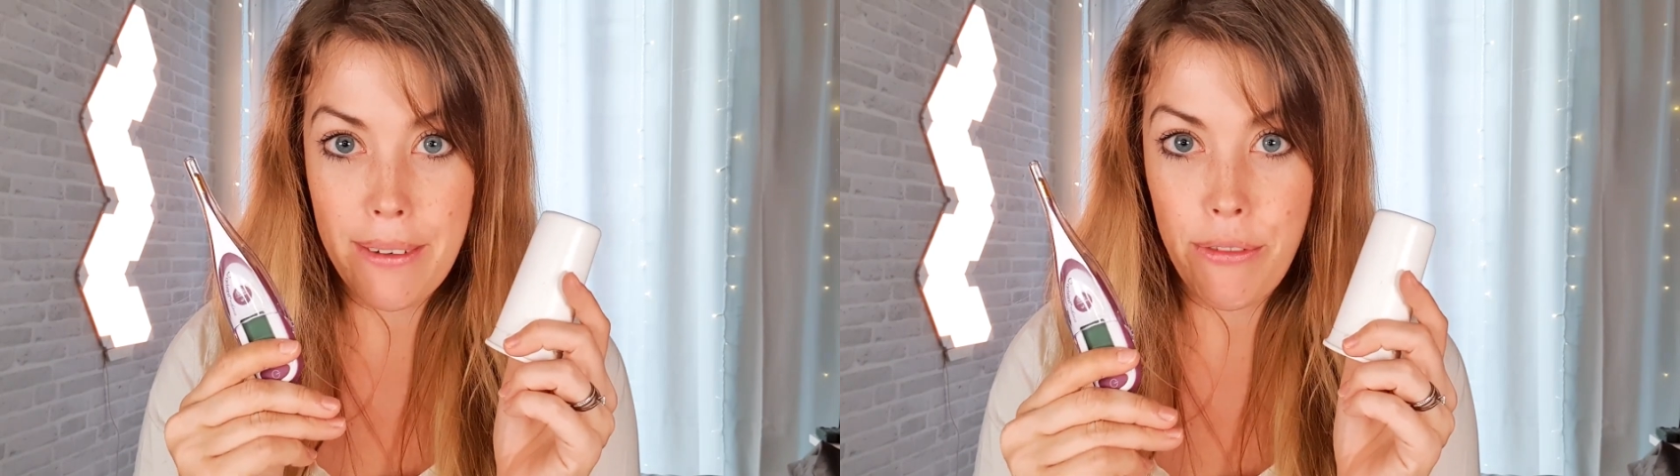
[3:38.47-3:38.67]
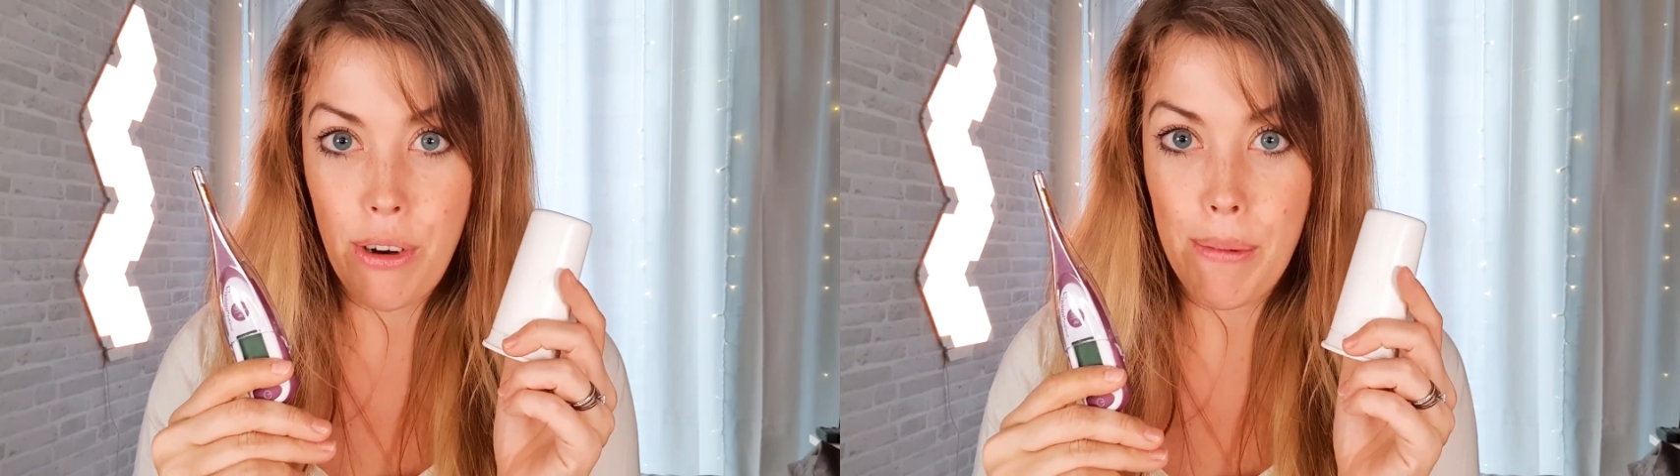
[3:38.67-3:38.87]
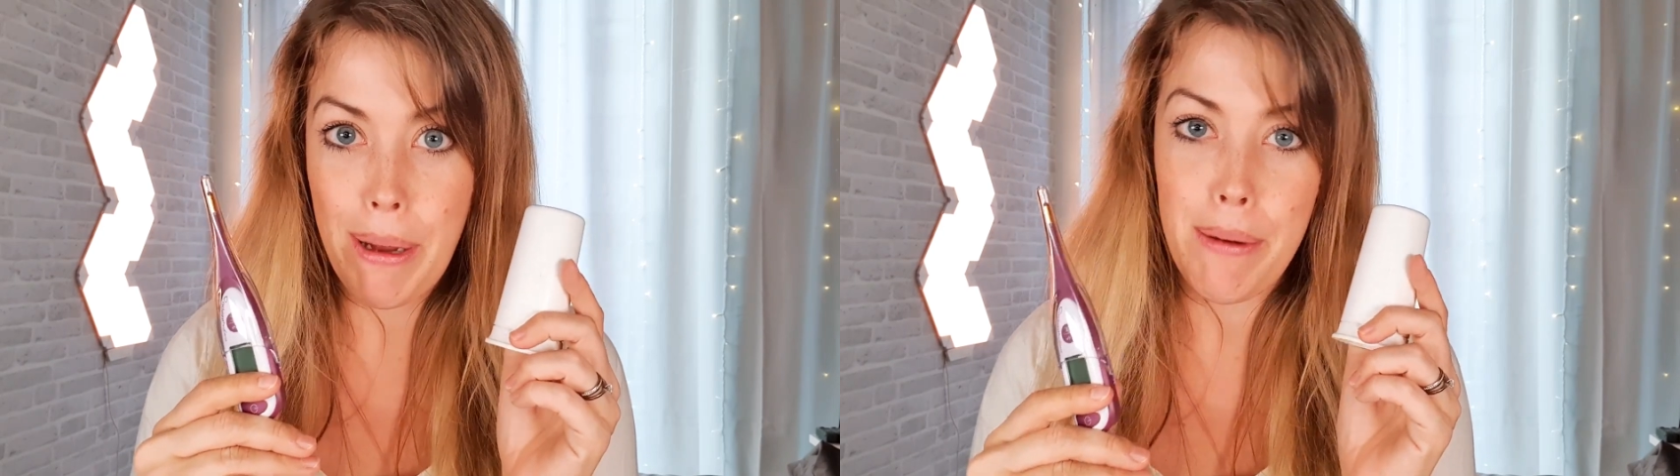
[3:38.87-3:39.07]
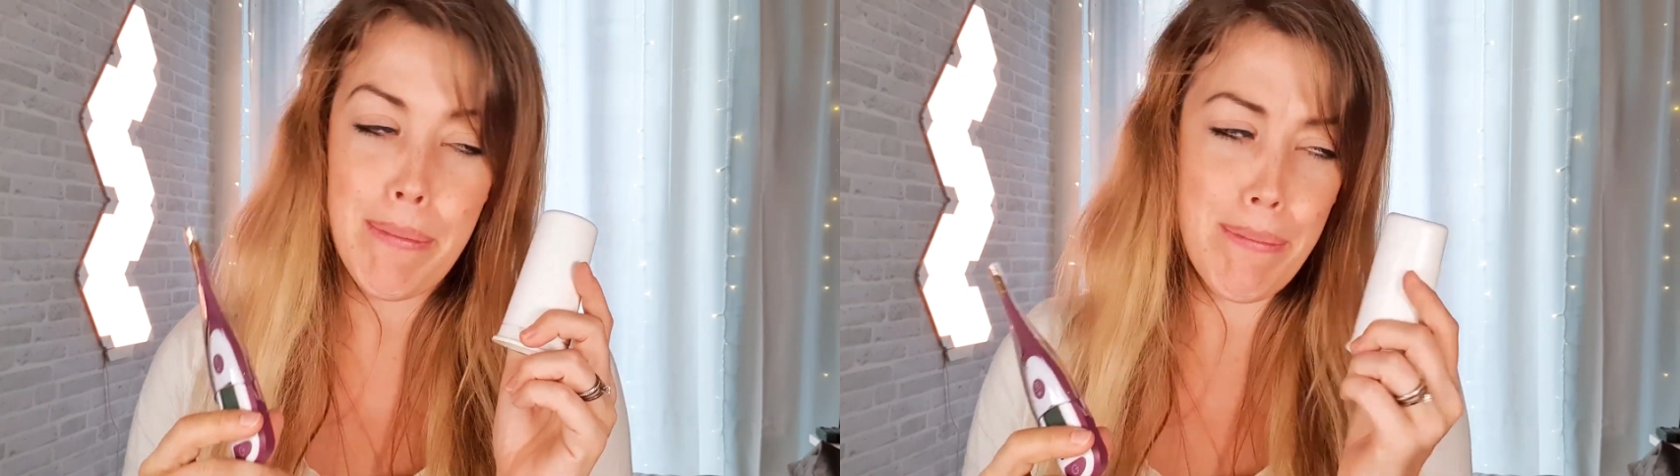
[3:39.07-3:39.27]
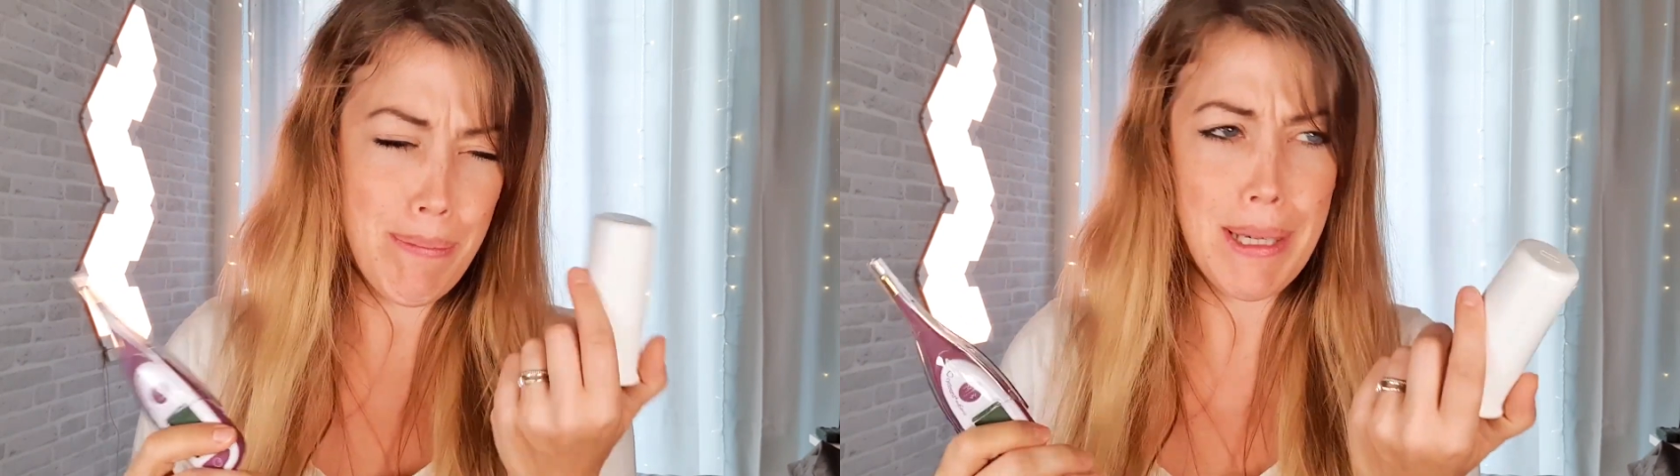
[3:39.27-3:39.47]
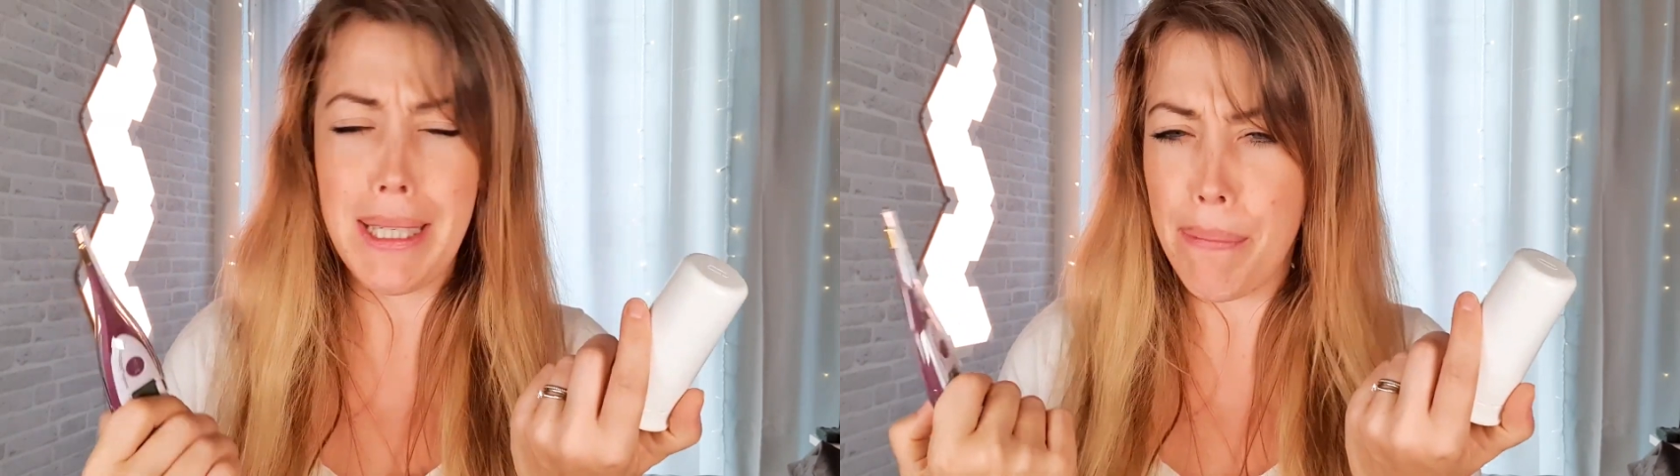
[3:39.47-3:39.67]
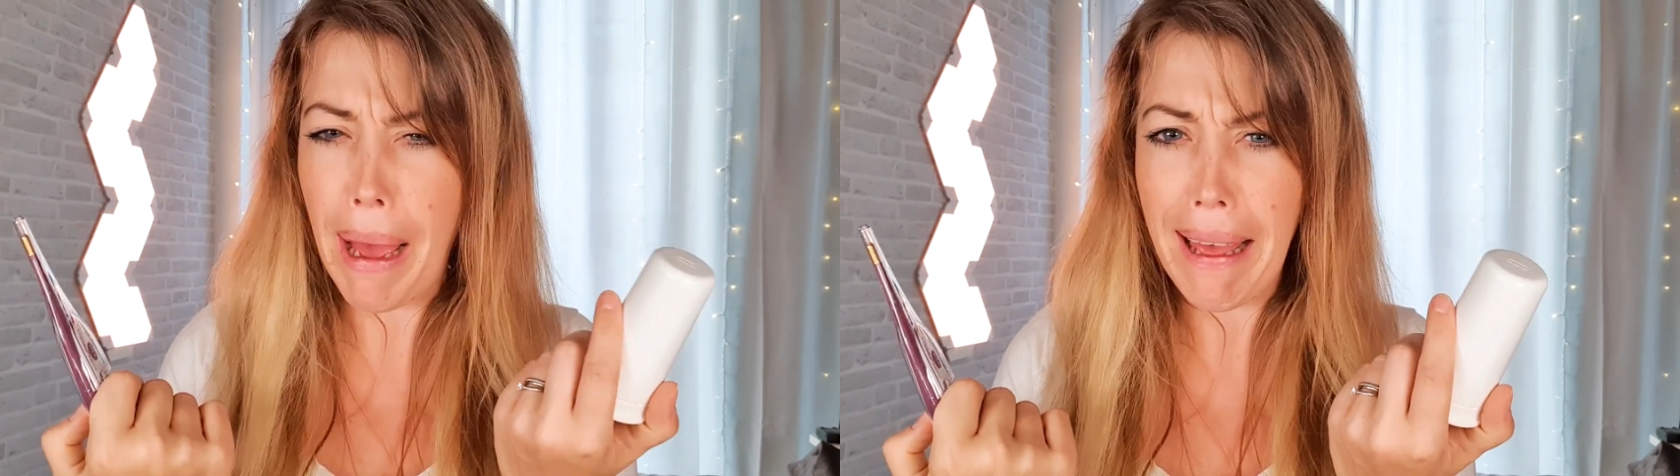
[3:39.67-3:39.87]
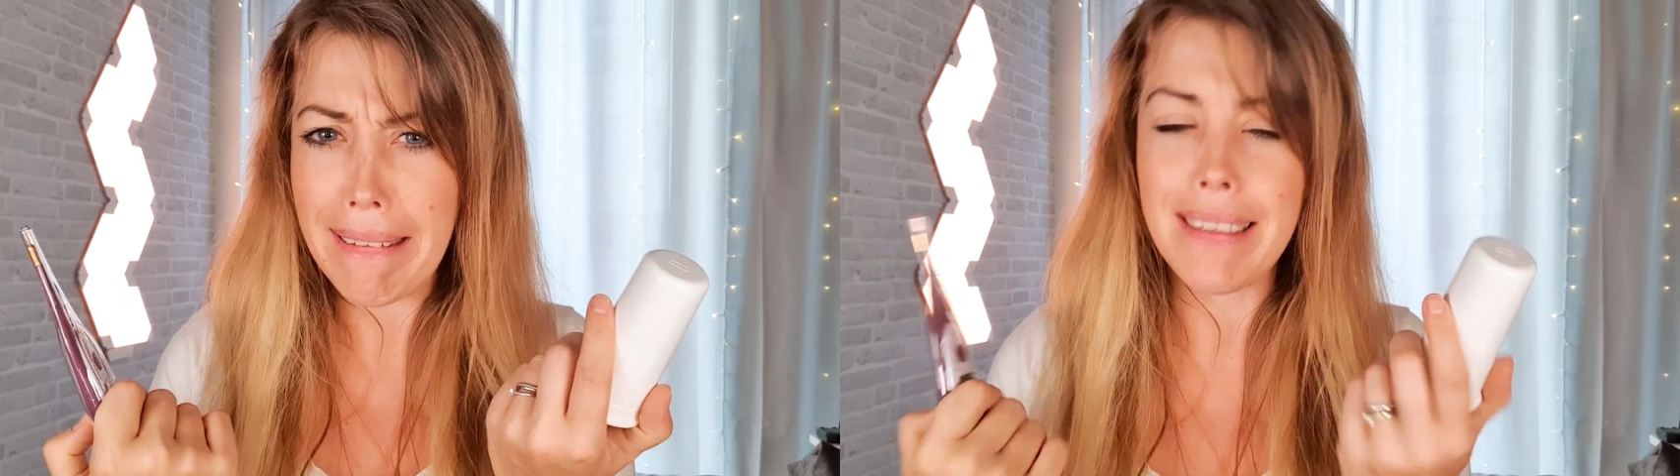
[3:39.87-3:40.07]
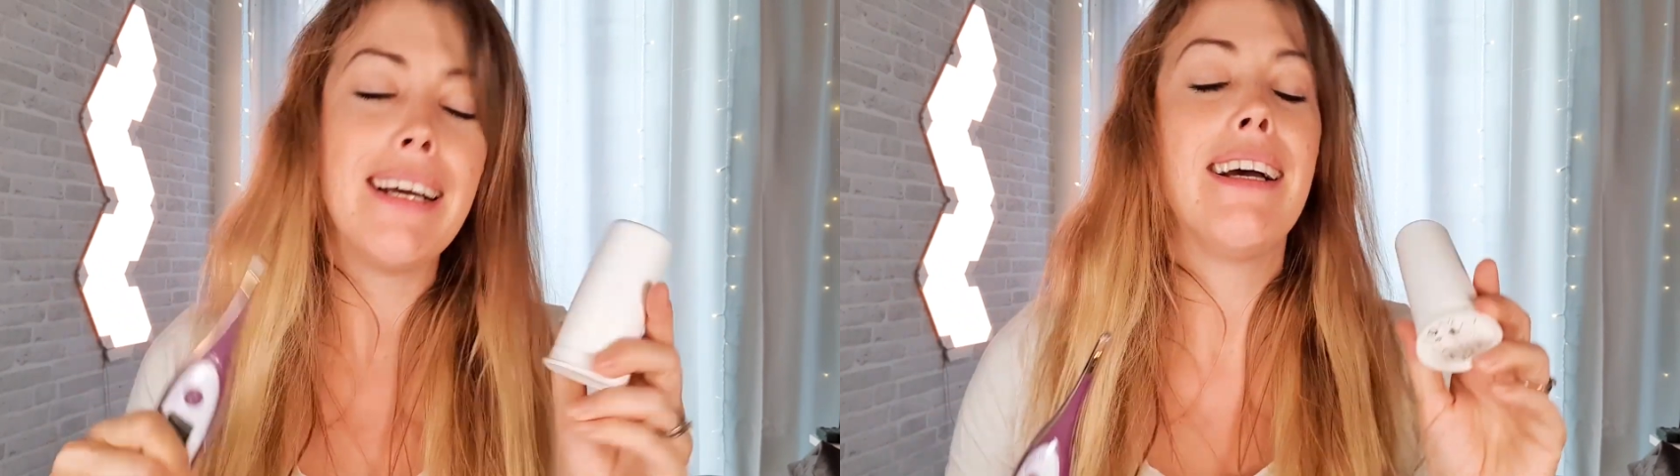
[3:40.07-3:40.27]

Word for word: vor, mitgebracht.